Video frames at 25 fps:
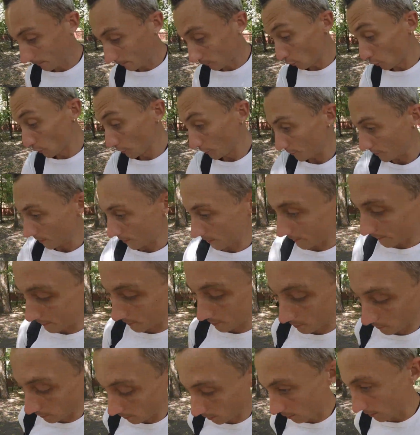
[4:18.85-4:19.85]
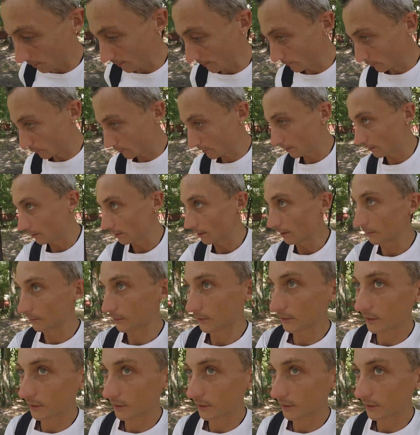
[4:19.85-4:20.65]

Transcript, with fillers: Ну, естественно, на троллейбусах, там,